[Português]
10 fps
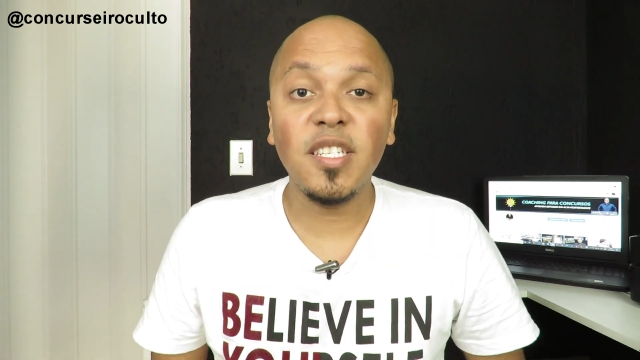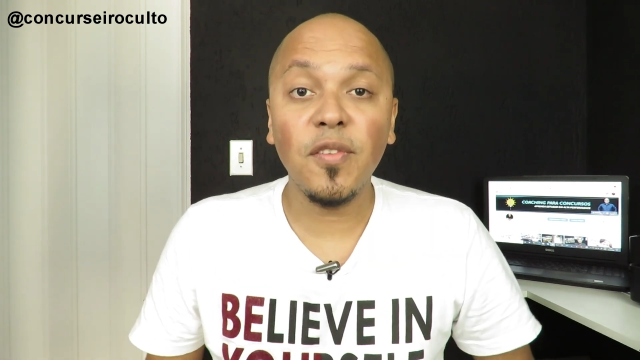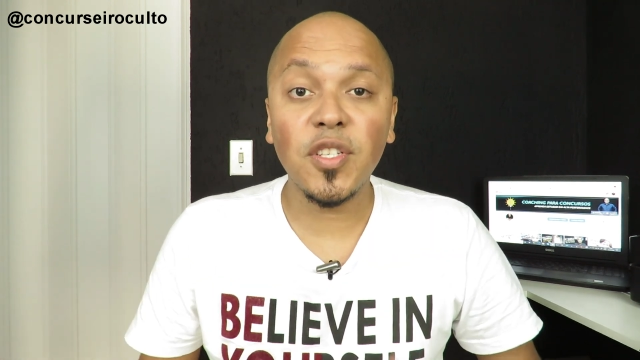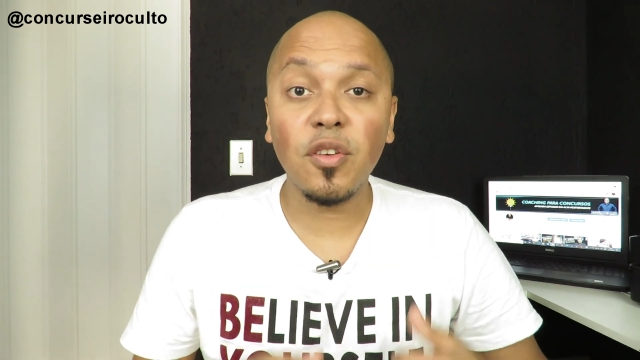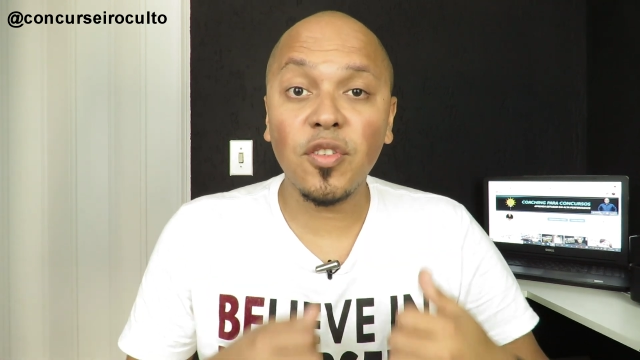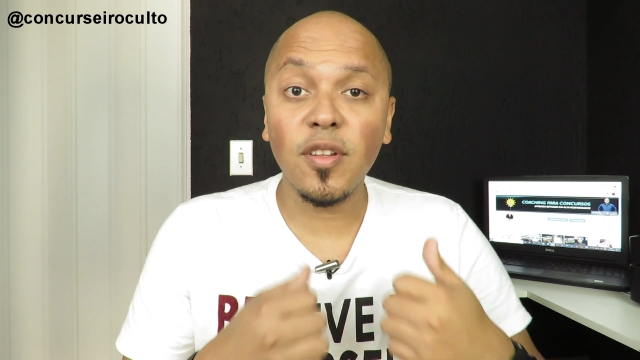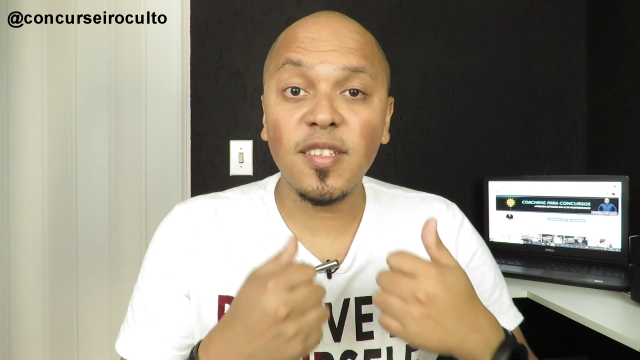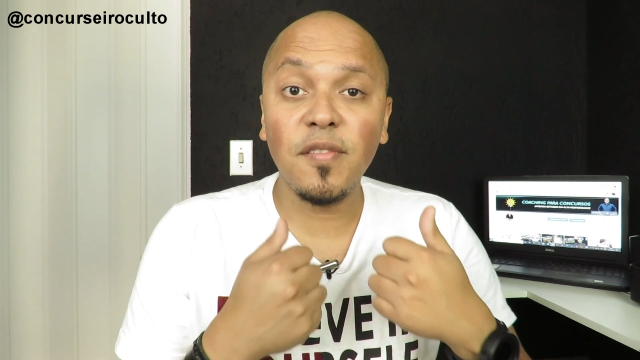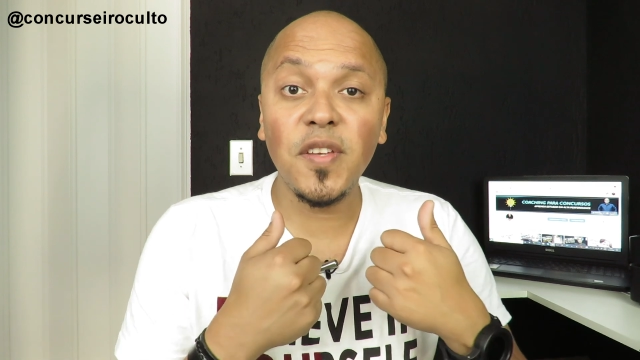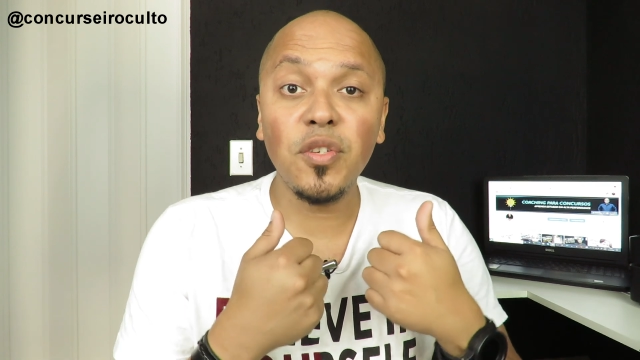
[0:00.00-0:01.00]
E se você gostou
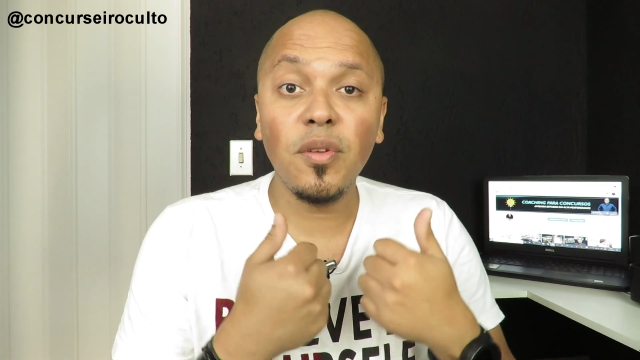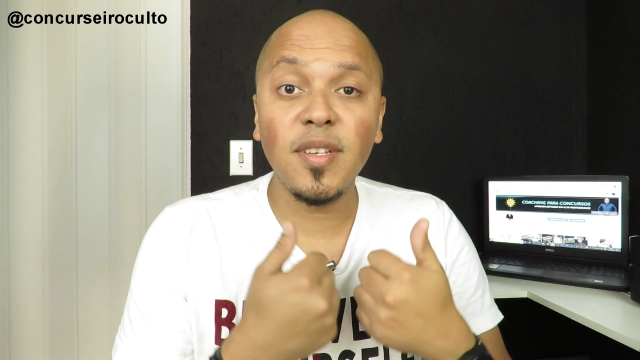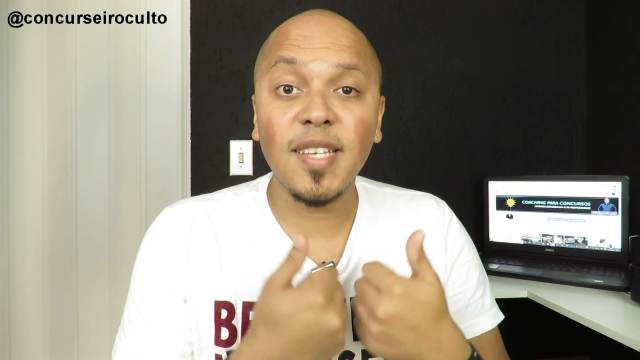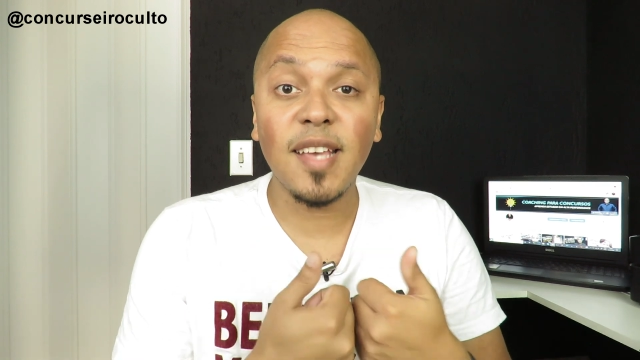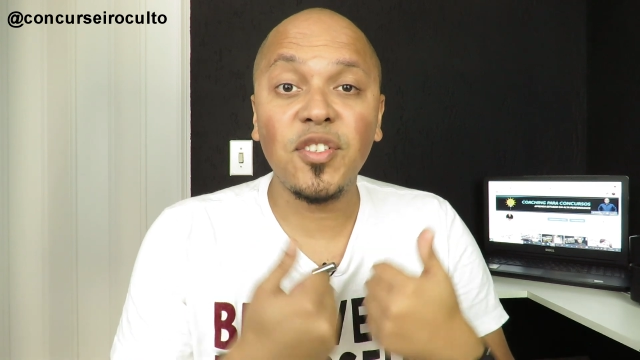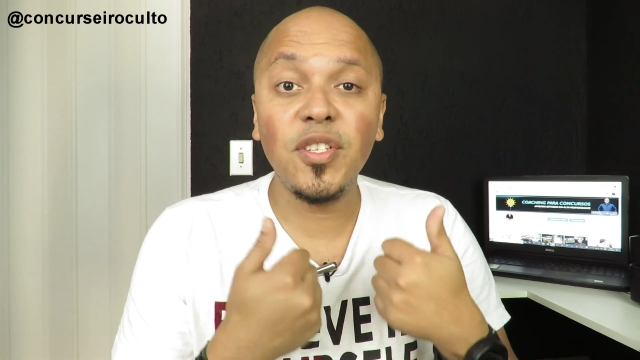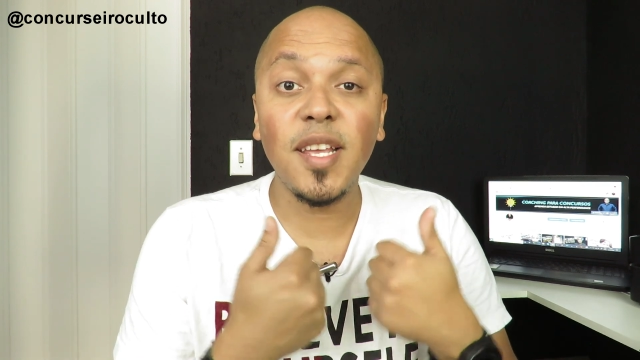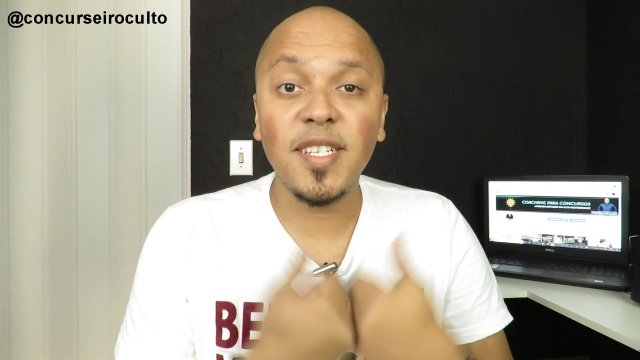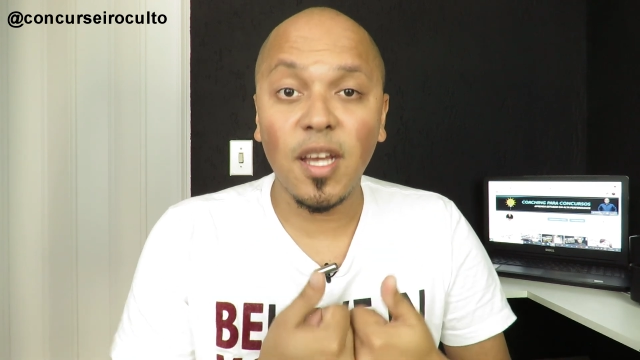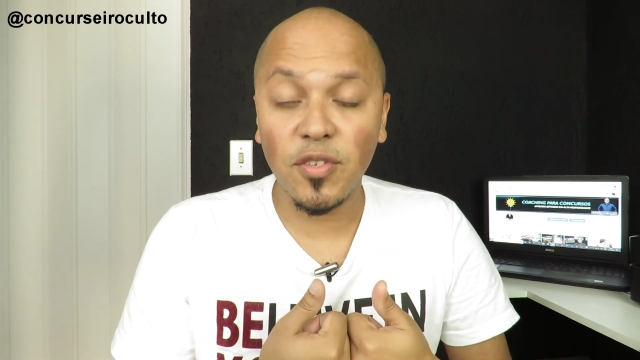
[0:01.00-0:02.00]
desse vídeo, não esquece de
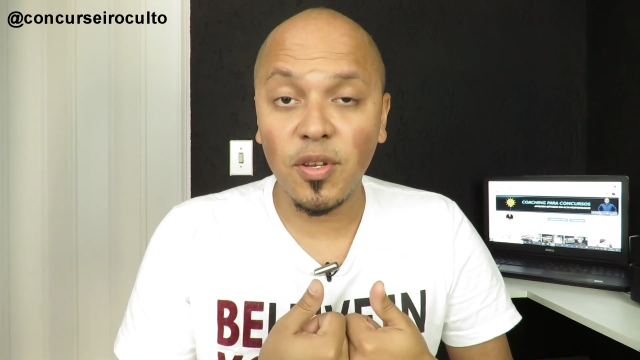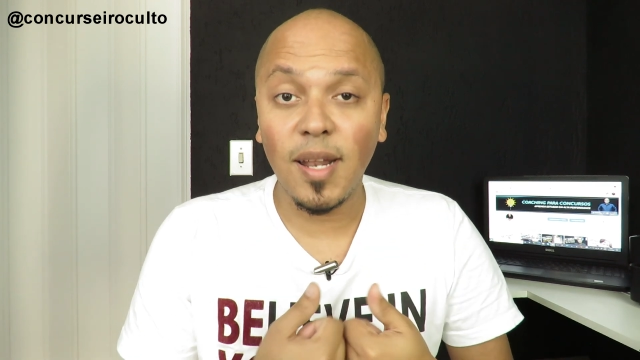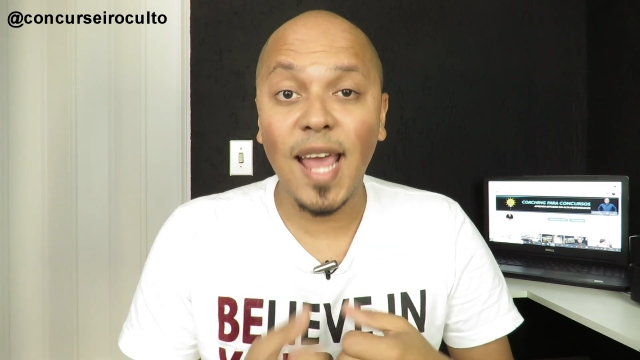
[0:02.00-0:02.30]
deixar o seu